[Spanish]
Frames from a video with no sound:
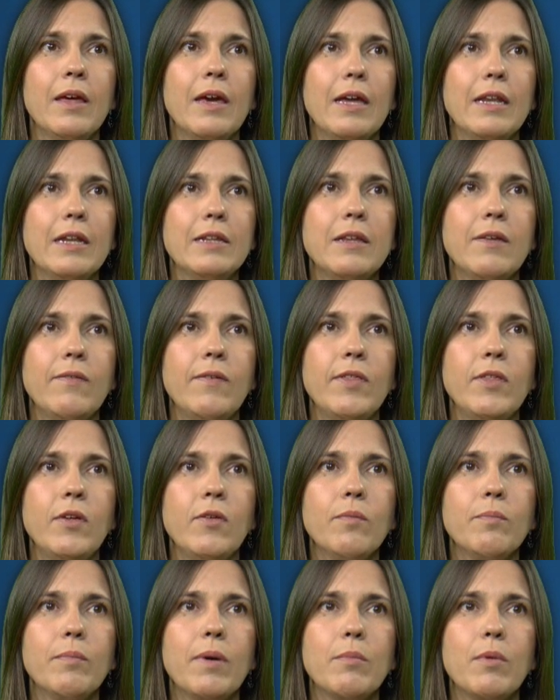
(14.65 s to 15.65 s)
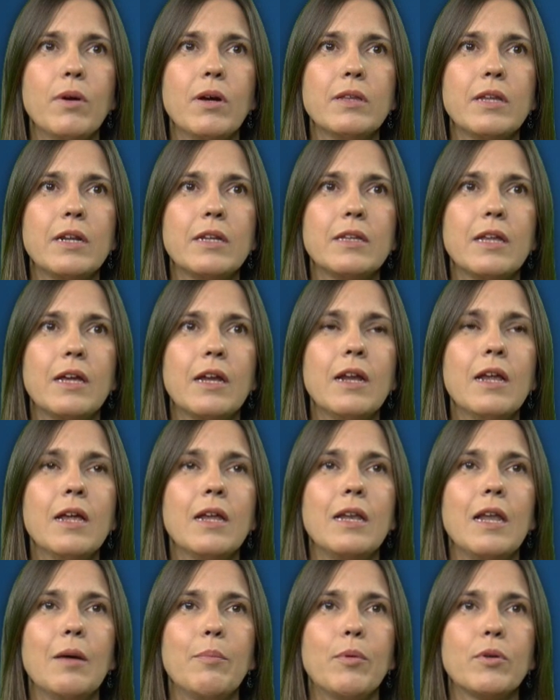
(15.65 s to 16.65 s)
En este vídeo vamos a
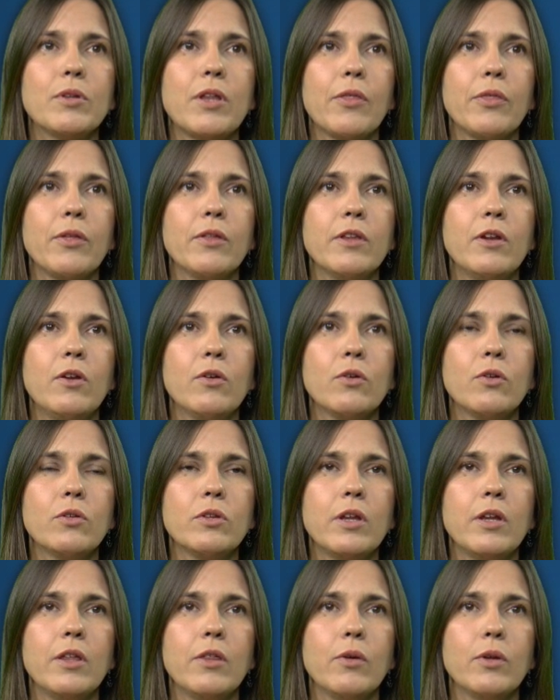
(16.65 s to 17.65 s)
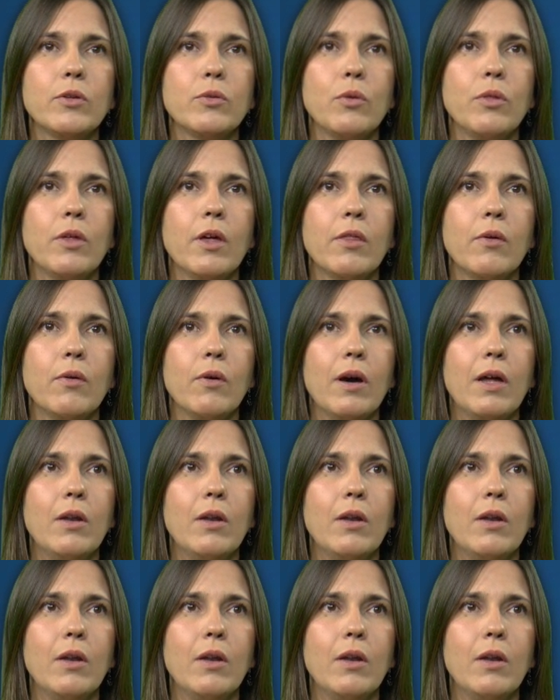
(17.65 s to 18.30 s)
tratar la aportación de los contenidos estudiados